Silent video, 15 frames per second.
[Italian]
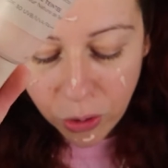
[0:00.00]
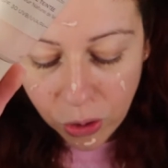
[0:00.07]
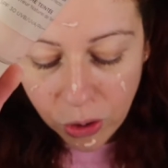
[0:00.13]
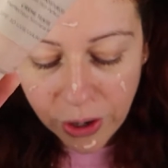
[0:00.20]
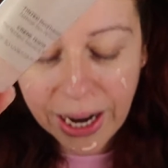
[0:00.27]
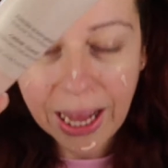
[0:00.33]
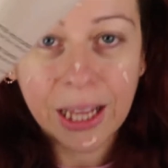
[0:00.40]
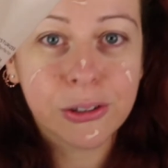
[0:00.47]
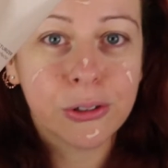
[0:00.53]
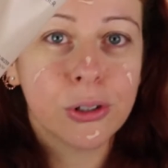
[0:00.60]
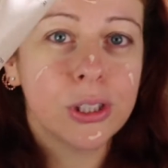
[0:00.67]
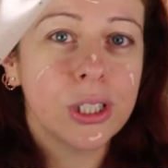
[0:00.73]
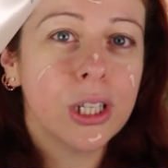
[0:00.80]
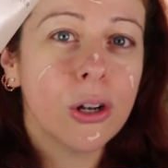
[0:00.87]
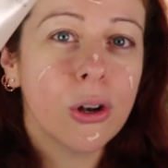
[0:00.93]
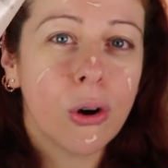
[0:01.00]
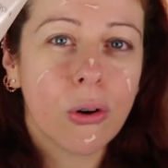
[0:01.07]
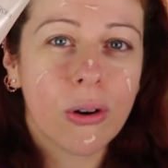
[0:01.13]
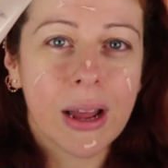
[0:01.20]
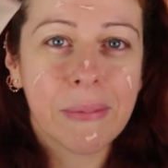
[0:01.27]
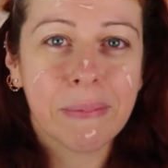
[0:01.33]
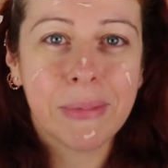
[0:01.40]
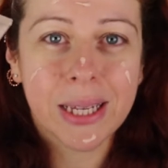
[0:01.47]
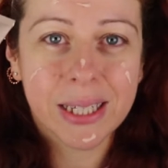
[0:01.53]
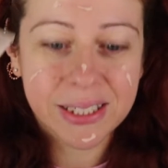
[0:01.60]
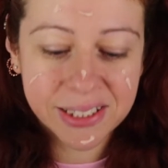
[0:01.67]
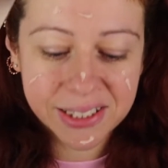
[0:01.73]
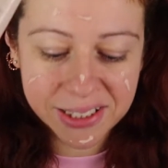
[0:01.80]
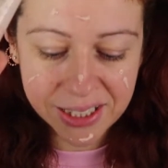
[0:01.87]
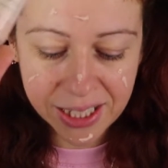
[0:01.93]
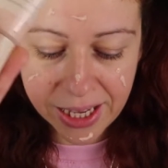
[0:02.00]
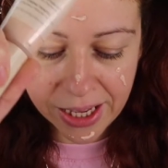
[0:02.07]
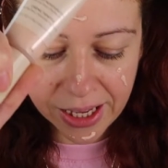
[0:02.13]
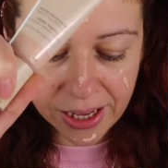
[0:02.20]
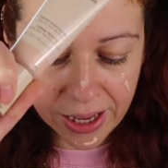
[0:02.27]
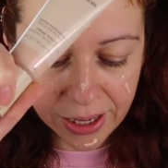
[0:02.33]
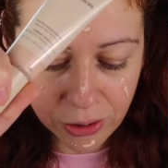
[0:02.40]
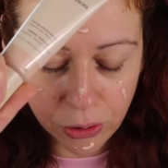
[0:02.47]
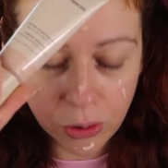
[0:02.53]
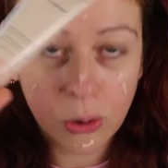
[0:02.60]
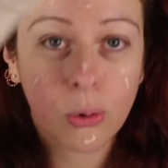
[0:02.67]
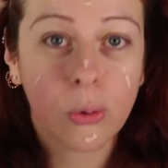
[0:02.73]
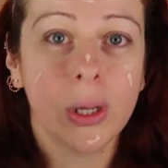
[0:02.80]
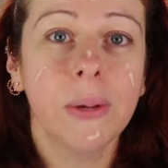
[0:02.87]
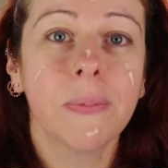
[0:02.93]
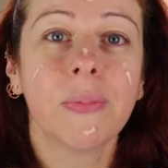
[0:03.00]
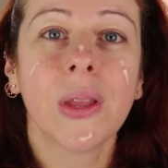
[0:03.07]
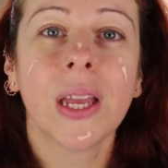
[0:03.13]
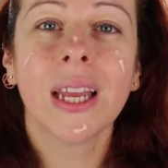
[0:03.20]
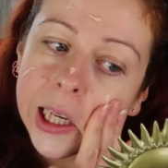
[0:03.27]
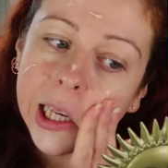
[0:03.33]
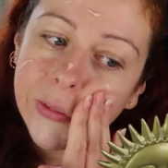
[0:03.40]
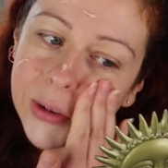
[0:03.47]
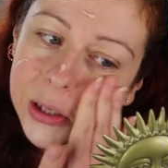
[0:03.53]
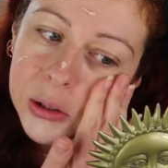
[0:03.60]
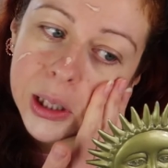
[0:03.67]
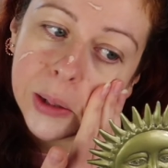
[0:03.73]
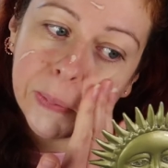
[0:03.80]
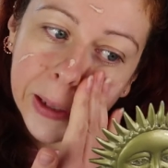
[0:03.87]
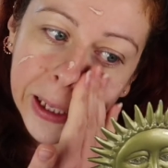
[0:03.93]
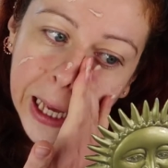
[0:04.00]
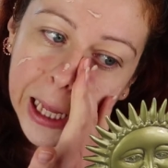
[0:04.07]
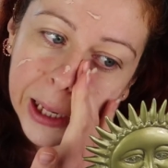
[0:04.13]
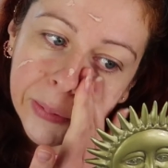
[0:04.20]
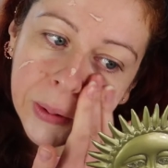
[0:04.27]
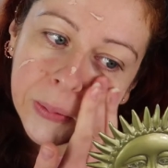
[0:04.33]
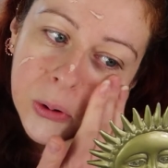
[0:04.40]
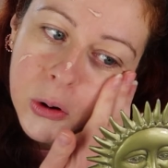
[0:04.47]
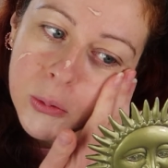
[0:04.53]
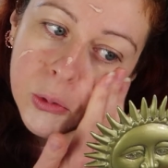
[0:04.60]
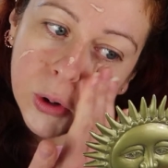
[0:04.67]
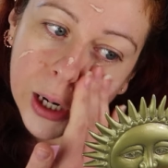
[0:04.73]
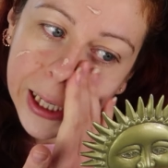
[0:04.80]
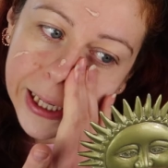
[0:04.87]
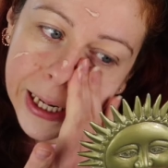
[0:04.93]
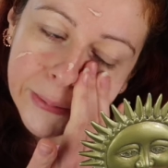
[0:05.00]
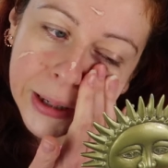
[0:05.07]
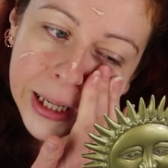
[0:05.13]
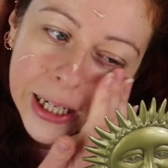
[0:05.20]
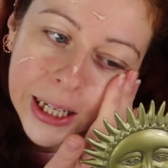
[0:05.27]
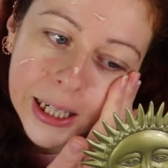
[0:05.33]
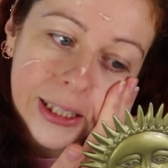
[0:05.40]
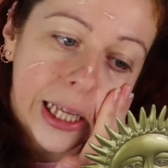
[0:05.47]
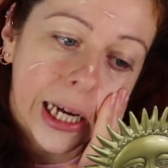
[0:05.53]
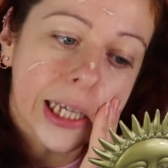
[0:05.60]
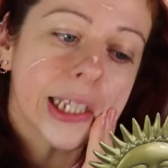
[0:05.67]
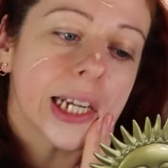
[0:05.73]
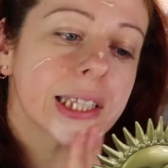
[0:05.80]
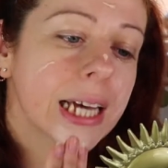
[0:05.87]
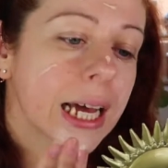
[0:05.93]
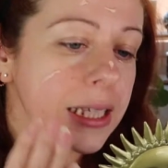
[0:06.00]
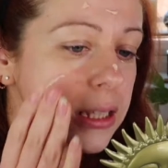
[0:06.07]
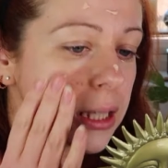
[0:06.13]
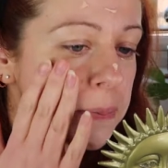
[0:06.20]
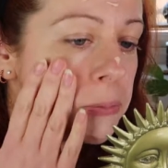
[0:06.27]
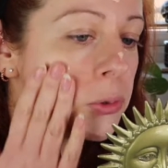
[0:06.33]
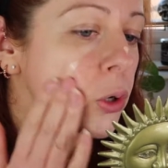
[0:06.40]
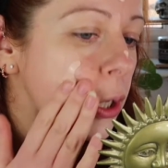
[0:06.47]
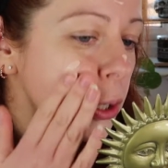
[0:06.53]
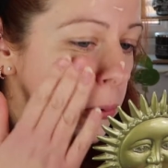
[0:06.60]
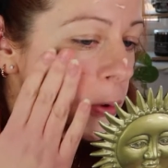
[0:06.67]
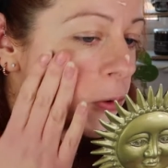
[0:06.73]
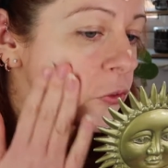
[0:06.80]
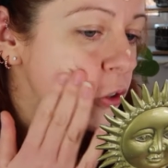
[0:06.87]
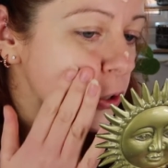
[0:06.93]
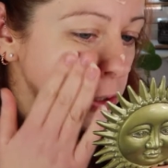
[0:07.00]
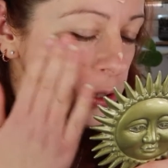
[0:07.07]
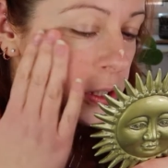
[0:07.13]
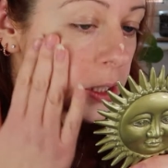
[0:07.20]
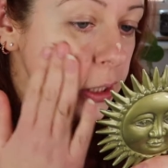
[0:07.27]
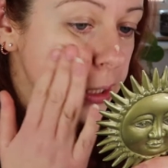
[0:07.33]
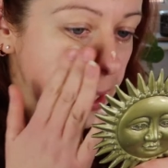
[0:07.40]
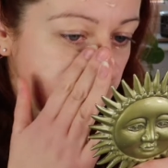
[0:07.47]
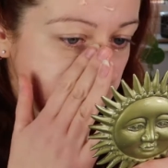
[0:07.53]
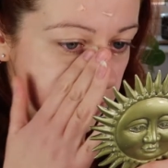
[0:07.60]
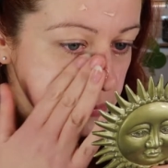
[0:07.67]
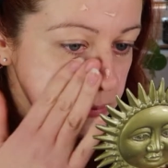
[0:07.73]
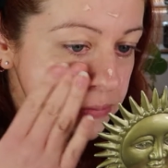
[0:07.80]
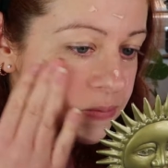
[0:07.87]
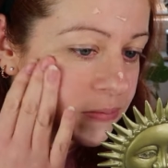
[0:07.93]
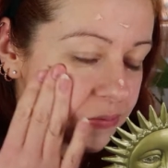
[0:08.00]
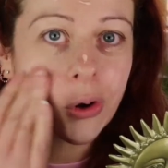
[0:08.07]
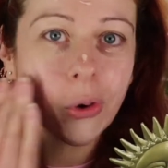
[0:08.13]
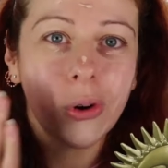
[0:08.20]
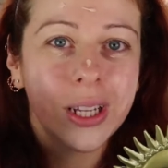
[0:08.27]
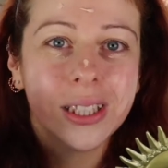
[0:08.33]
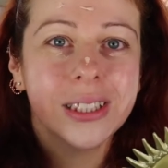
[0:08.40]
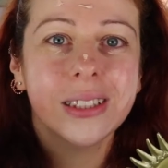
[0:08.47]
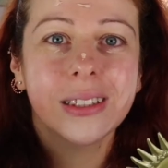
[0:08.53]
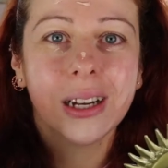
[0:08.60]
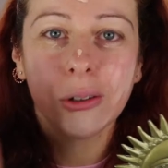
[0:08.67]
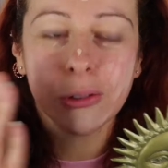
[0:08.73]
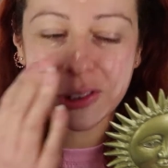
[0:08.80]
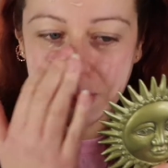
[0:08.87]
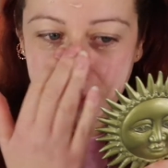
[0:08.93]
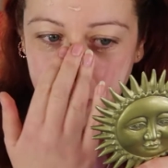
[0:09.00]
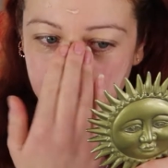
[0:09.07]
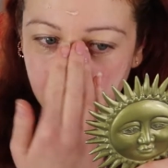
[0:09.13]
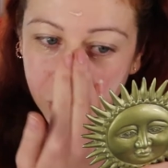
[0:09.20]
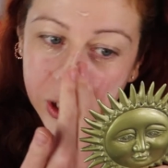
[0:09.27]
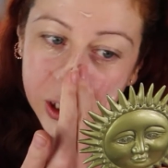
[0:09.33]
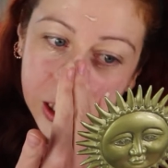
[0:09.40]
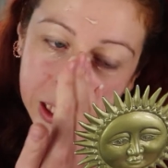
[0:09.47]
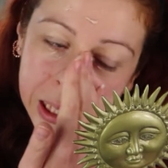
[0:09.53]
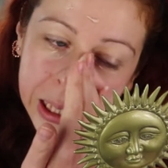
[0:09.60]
colorato di Laura Mercier, eccolo qui, e che vado ad applicare proprio proprio come una crema in realtà idratante più che come un fondotinta con le dita così proprio